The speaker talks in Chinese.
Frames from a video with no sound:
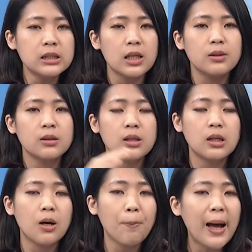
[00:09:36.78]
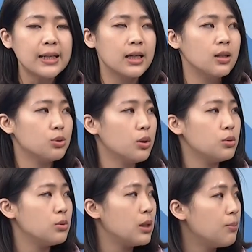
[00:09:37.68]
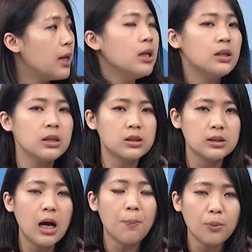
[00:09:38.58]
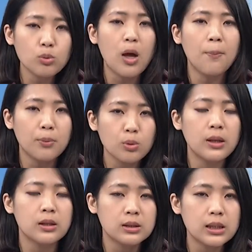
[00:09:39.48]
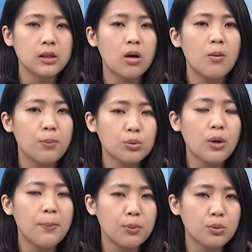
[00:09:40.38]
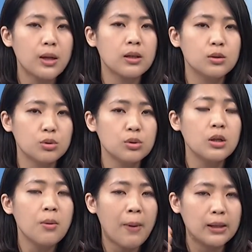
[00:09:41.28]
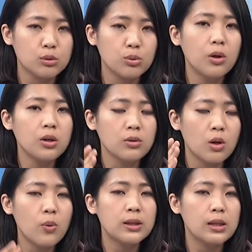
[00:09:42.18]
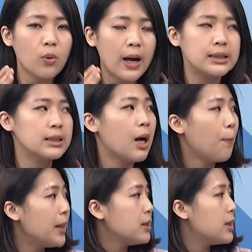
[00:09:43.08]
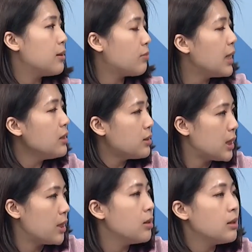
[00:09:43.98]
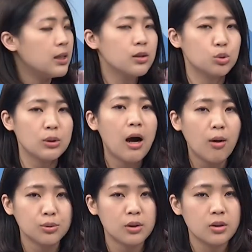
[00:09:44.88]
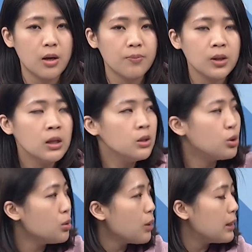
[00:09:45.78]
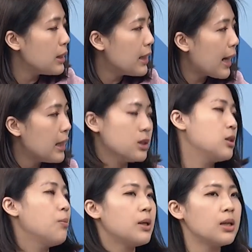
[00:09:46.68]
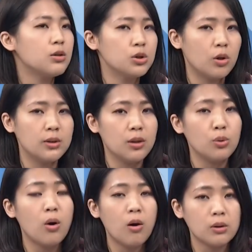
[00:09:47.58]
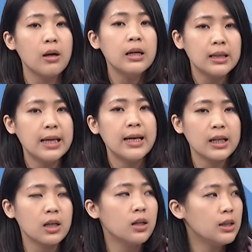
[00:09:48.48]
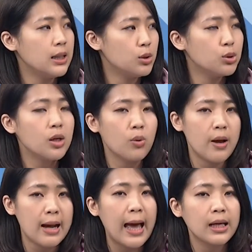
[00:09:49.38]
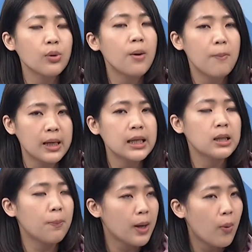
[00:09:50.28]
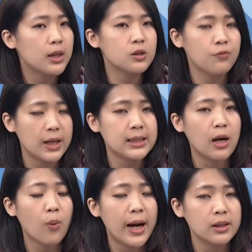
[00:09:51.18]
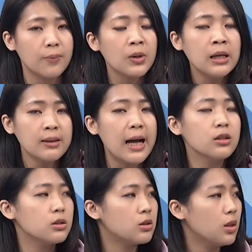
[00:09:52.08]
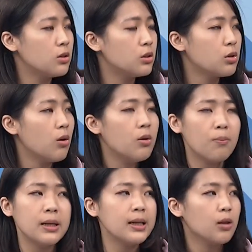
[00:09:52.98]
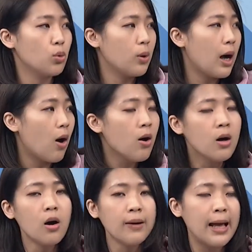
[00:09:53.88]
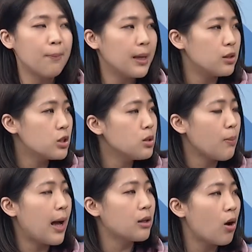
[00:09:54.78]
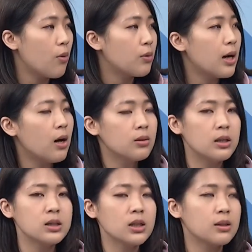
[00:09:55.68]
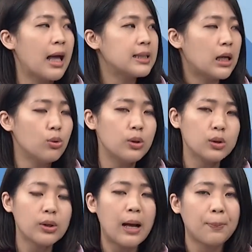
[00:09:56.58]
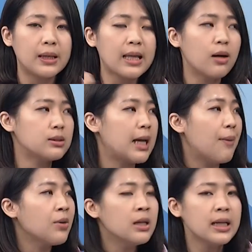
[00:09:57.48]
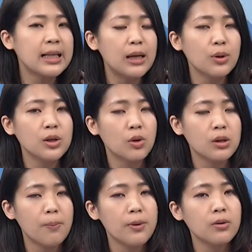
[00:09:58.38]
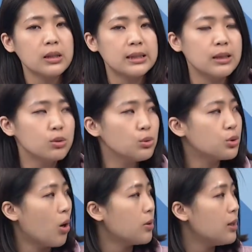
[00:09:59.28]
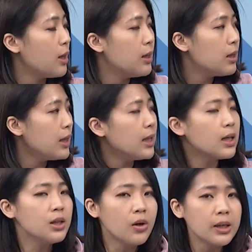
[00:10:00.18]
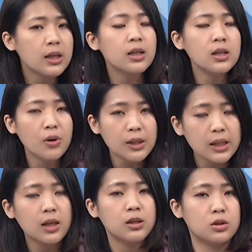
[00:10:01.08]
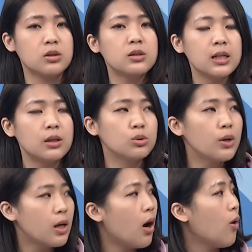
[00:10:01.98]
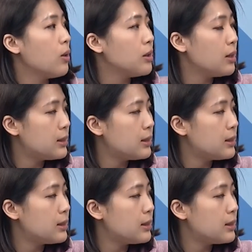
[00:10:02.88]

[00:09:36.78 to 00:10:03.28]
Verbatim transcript: 整。个半年的选举里面，你只要不断不断的进攻，不断不断的去把所有的问题化解掉，并且盯紧你的主要候选人，就算一开始的民调是有点落后的，也可以追回来，因为民意的变化是非常快的。当时陈时中民调多高，后来免治马桶，然后呢，这个大家路人对他比道赞，一大堆有的没有的咸猪手等等，一个又一个又一个的事件，最后的